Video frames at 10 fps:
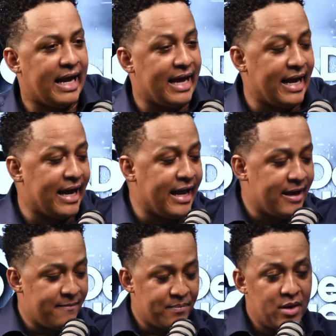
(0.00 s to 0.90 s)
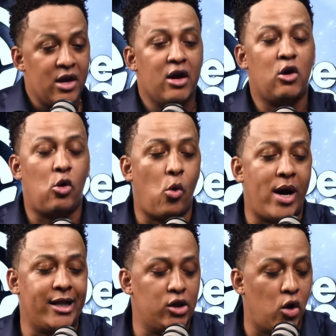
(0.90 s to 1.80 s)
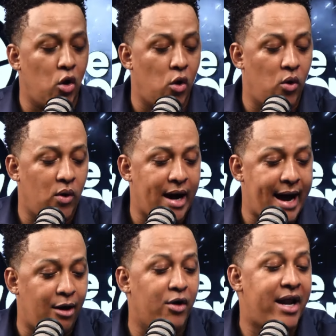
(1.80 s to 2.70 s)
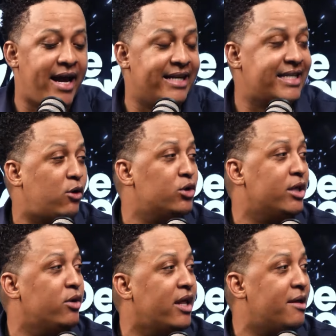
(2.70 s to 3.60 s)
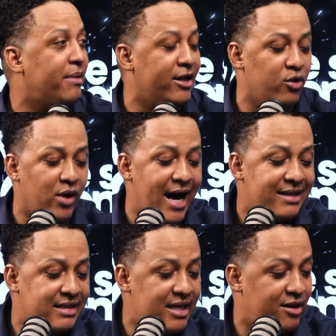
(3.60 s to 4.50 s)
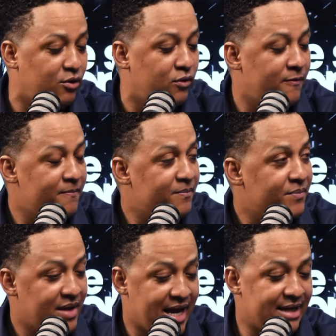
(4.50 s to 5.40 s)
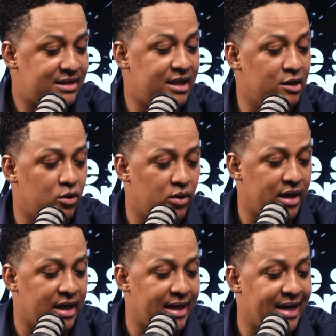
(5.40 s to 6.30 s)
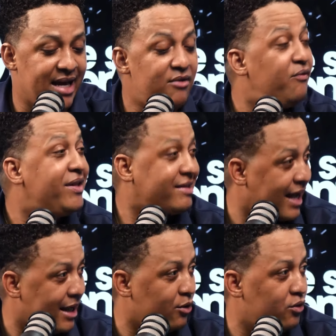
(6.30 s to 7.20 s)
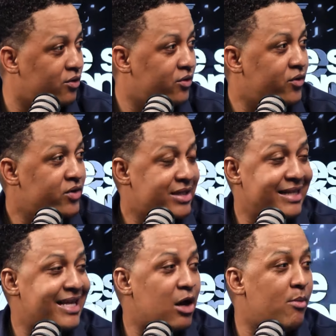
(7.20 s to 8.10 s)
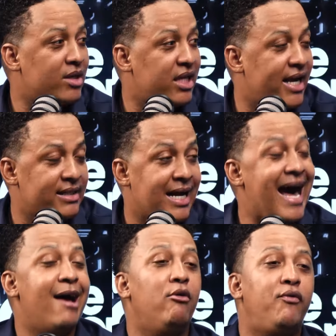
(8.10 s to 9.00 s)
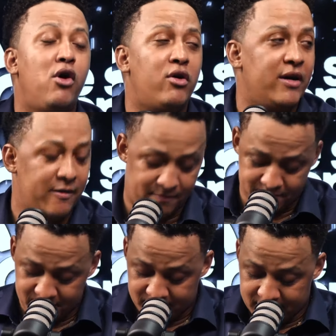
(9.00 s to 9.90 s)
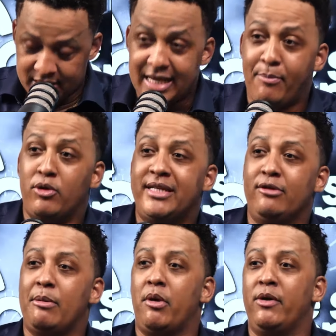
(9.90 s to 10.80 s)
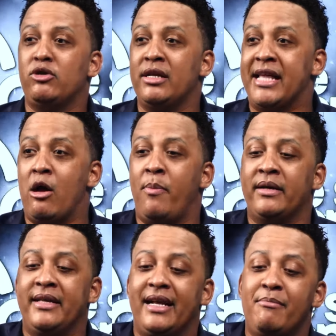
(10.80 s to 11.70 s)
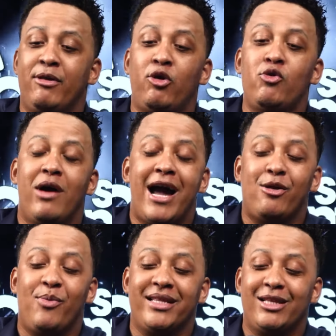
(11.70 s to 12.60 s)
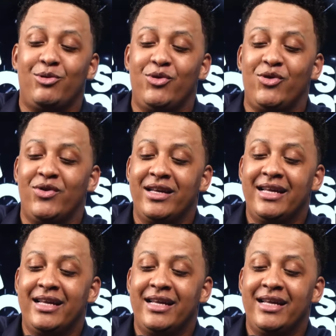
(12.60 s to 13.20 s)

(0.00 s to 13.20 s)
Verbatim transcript: eh, cuando ahora en continuidad de mando ha sido, ha sido eh, invitado Santiago Matías a los foques. Que por cierto, aprovecho Santiago para decirle que me done un aire para este estudio.